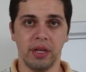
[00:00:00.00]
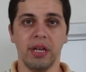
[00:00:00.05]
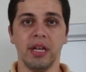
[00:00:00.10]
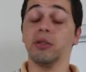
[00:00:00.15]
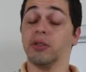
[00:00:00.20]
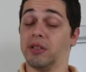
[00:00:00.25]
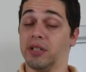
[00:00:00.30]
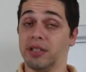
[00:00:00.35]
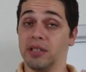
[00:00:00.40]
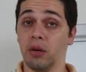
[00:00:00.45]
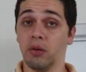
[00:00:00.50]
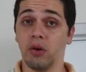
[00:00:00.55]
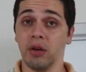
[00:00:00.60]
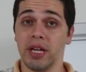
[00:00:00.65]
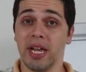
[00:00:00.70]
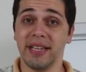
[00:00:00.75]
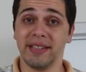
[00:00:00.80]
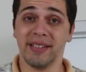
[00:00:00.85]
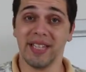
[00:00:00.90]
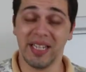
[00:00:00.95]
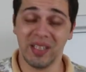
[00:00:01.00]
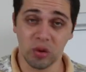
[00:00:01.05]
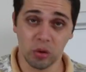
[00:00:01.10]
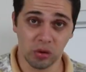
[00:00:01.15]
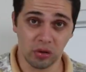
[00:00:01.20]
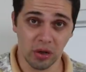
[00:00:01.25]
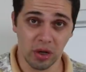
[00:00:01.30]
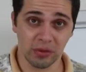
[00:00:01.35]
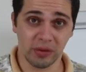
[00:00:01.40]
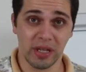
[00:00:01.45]
Então, se você não conhece ainda
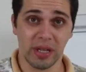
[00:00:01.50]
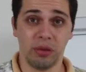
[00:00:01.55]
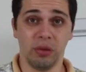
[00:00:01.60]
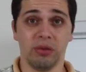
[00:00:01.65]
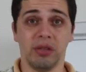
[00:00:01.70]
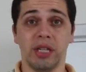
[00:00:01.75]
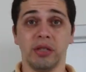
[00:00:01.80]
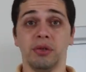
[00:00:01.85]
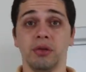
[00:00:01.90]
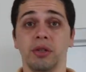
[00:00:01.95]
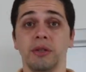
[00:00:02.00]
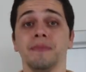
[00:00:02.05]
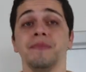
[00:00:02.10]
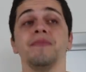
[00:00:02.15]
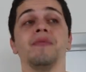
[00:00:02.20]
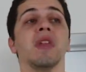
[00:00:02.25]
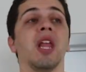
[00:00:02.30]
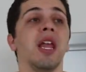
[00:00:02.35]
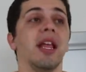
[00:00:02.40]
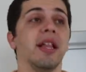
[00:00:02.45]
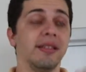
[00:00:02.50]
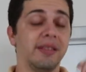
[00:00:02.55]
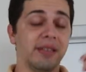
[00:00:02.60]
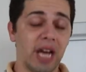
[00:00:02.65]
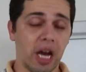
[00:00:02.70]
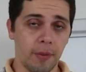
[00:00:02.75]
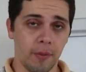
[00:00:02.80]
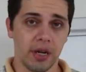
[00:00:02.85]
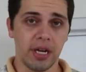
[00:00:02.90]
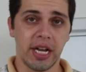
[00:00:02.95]
o sócio recrutador,
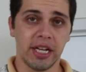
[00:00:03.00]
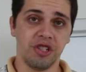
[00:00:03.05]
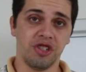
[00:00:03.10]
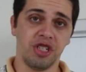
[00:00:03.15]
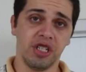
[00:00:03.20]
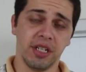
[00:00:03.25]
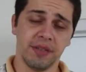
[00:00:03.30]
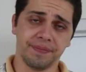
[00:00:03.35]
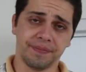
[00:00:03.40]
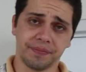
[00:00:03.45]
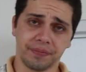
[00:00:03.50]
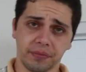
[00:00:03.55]
dá uma olhadinha.